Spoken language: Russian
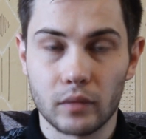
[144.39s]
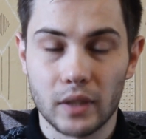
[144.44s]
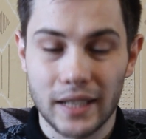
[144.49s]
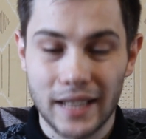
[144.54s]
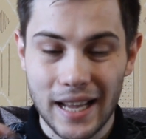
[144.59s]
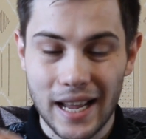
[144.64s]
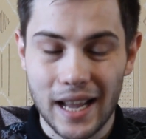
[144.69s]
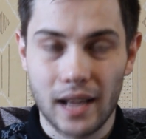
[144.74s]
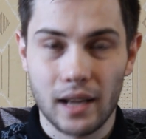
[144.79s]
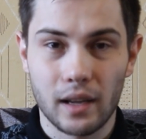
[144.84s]

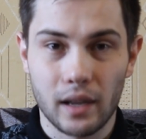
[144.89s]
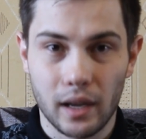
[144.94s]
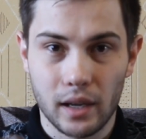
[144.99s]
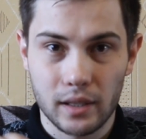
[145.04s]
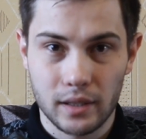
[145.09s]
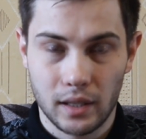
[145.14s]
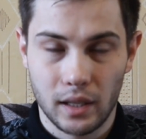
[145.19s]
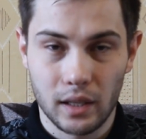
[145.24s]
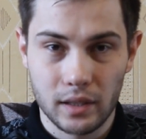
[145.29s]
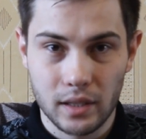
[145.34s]
Я
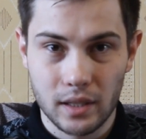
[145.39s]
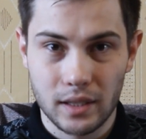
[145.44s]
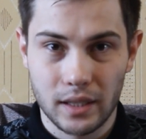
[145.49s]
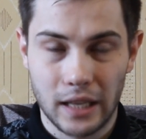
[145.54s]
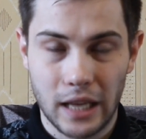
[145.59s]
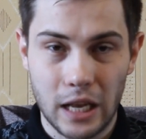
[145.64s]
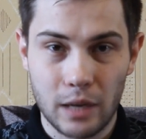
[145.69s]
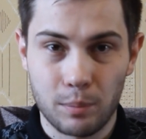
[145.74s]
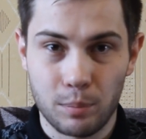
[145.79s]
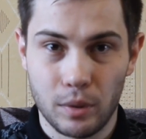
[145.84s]
остался
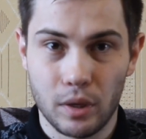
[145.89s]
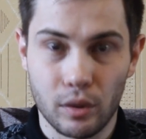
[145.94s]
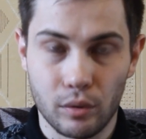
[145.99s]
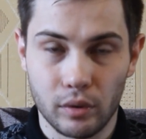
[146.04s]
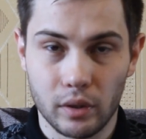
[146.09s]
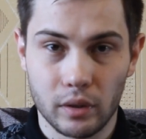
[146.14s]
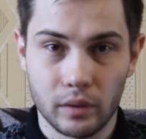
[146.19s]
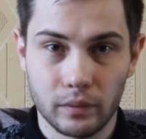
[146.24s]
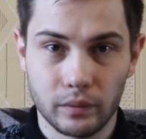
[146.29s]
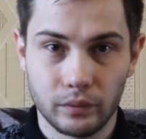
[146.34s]
стоять
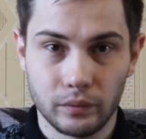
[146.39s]
первый.